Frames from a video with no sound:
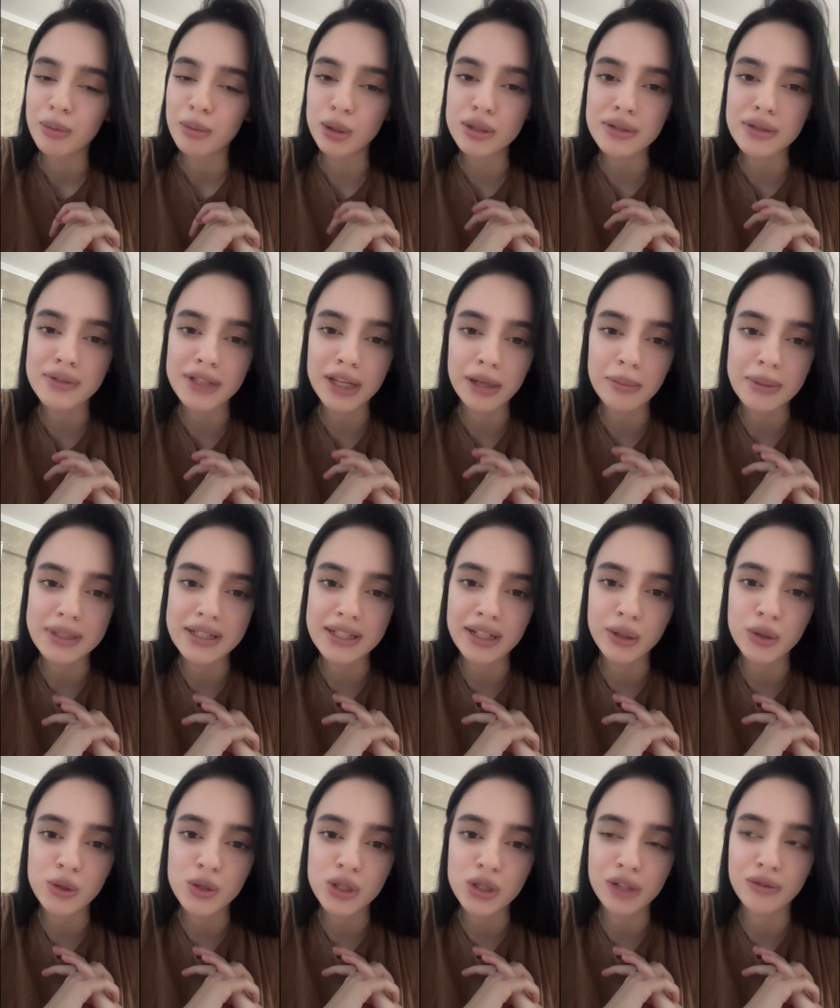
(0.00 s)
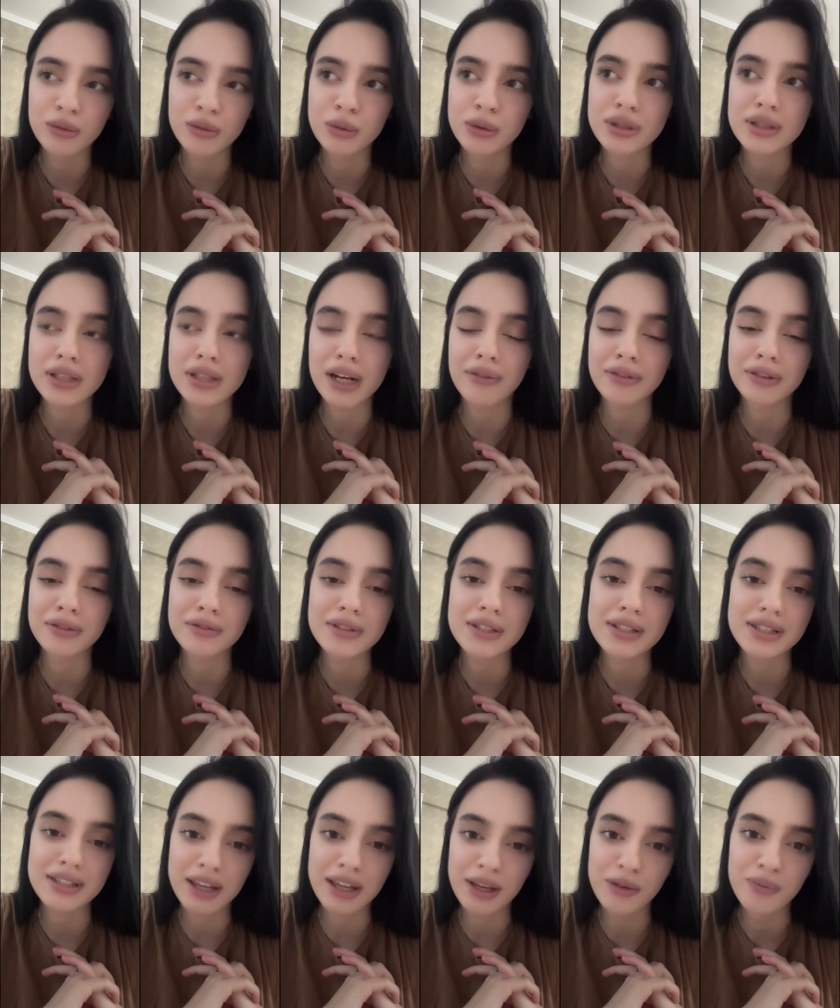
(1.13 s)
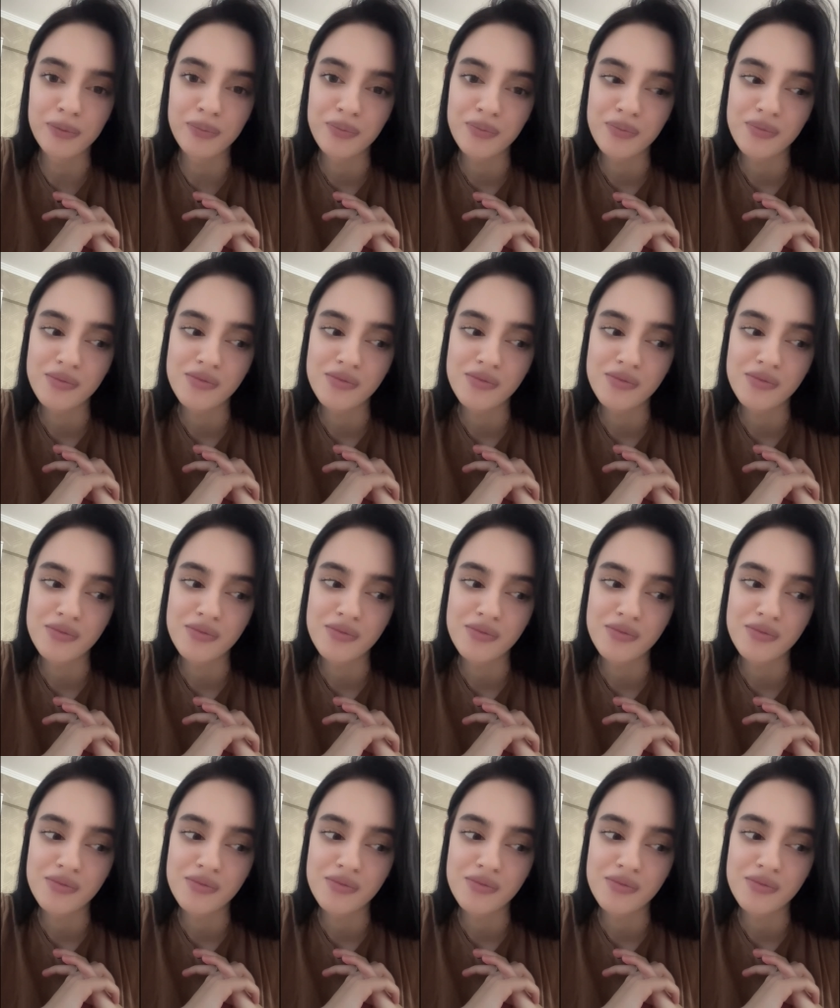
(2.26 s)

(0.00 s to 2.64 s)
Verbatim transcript: Просто всех последующих вы будете сравнивать с ней.